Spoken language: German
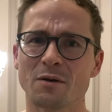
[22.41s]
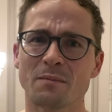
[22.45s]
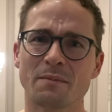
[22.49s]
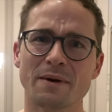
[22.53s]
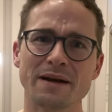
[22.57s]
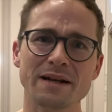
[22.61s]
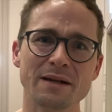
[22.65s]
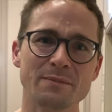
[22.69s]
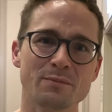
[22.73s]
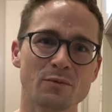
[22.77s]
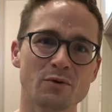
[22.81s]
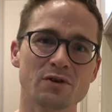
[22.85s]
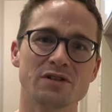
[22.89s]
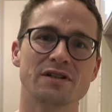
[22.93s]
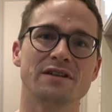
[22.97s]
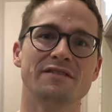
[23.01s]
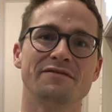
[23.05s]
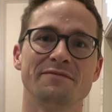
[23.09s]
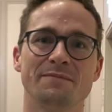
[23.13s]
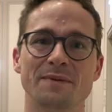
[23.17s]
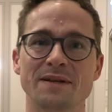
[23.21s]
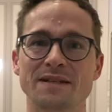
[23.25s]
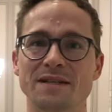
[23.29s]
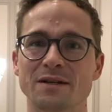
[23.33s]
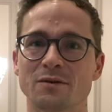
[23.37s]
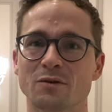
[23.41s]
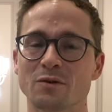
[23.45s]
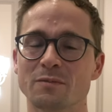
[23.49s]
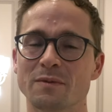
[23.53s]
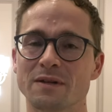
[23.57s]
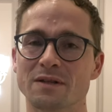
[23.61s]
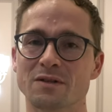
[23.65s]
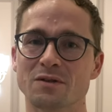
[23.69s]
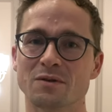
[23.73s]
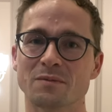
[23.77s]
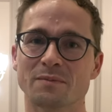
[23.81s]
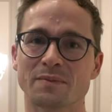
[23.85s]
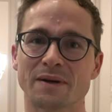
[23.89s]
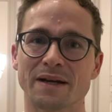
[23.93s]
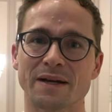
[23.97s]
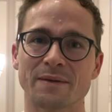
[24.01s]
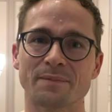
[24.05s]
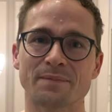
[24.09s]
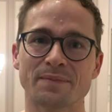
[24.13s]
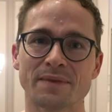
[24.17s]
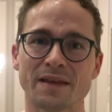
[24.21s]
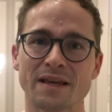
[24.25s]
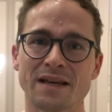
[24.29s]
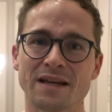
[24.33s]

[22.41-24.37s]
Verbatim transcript: meine Botschaft besser rüberzubringen.